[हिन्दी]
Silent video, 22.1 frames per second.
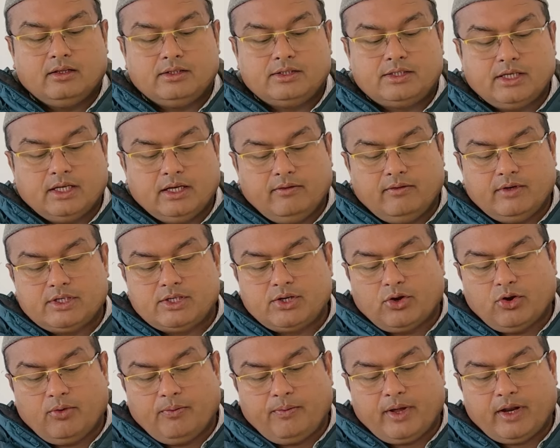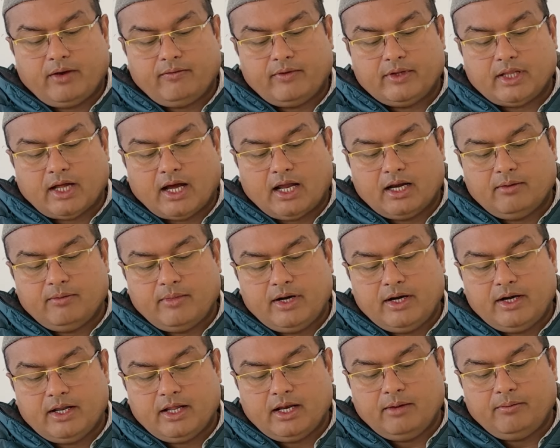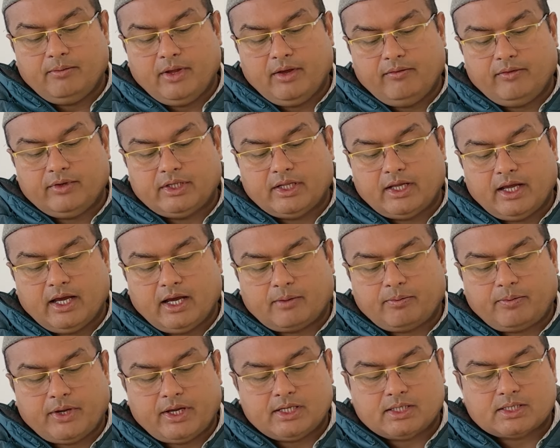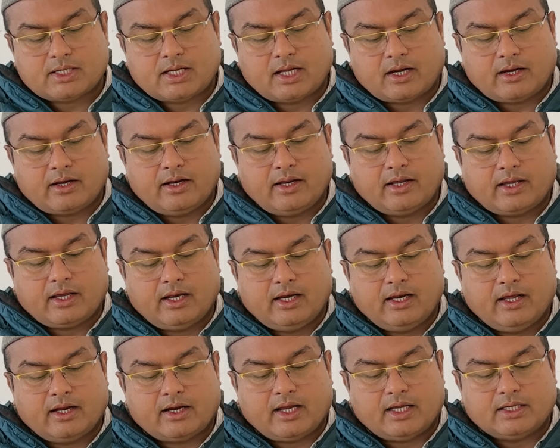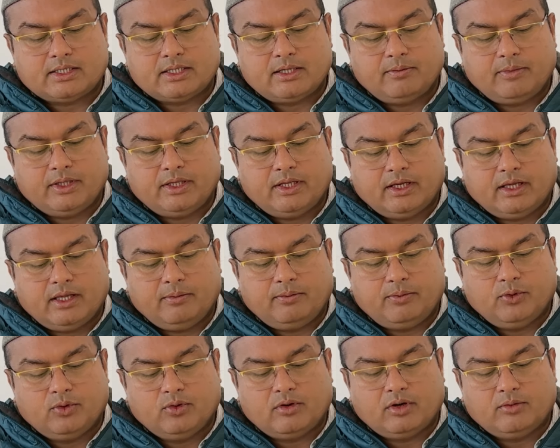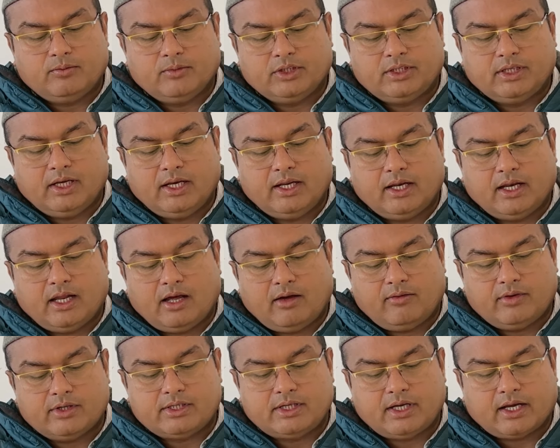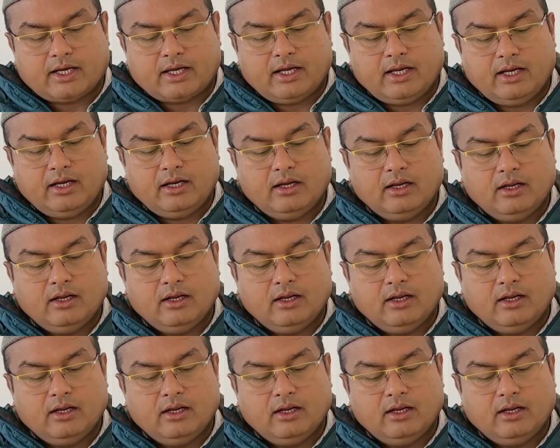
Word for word: जिन विषयों पर विधानमंडल में विधेयक पेश करने के लिए राष्ट्रपति की पूर्व अनुमति लेना आवश्यक है